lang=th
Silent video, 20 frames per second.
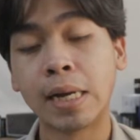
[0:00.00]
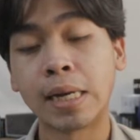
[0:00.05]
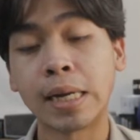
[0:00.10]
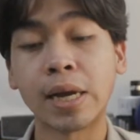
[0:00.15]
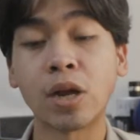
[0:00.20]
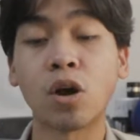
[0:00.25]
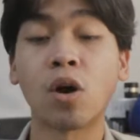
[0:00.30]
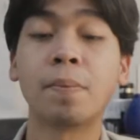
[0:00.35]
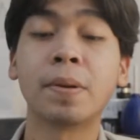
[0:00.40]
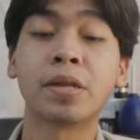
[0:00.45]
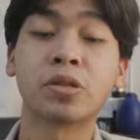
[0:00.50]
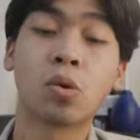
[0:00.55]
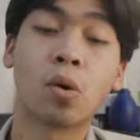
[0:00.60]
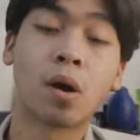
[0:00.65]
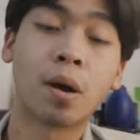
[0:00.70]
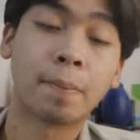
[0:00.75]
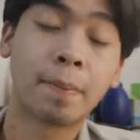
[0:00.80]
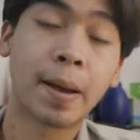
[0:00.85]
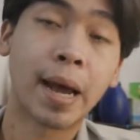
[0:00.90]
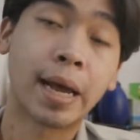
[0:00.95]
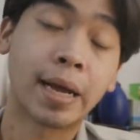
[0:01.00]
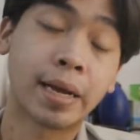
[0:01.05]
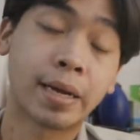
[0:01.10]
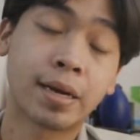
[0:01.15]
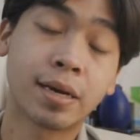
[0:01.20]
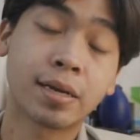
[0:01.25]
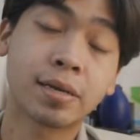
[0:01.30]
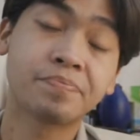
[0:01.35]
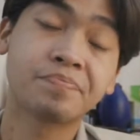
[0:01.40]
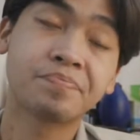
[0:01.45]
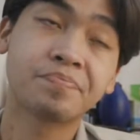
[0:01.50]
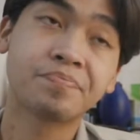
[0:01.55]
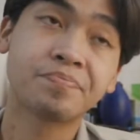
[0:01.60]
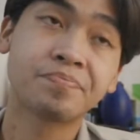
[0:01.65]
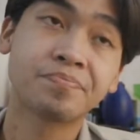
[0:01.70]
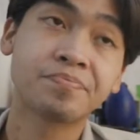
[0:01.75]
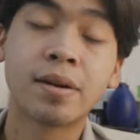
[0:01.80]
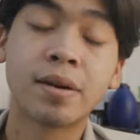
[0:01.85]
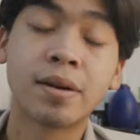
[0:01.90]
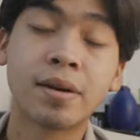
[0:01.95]
ทยอยปิดตัวกันไปก็
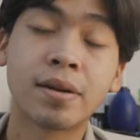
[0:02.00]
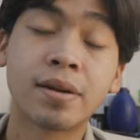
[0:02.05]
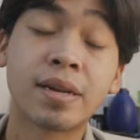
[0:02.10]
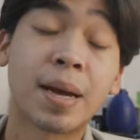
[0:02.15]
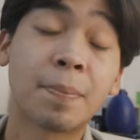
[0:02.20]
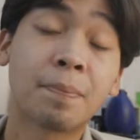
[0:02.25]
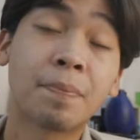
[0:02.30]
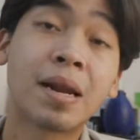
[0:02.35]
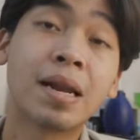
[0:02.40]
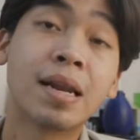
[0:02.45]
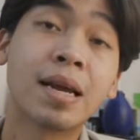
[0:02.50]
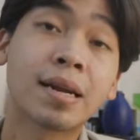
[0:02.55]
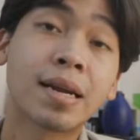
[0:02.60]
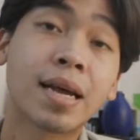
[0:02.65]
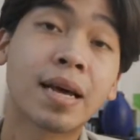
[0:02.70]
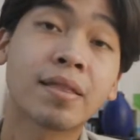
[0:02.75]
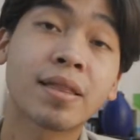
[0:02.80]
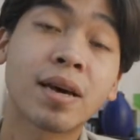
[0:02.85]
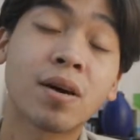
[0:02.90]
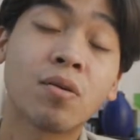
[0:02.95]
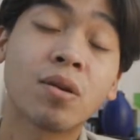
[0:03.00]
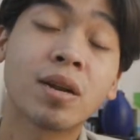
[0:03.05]
นับเป็นเรื่องน่าเศร้า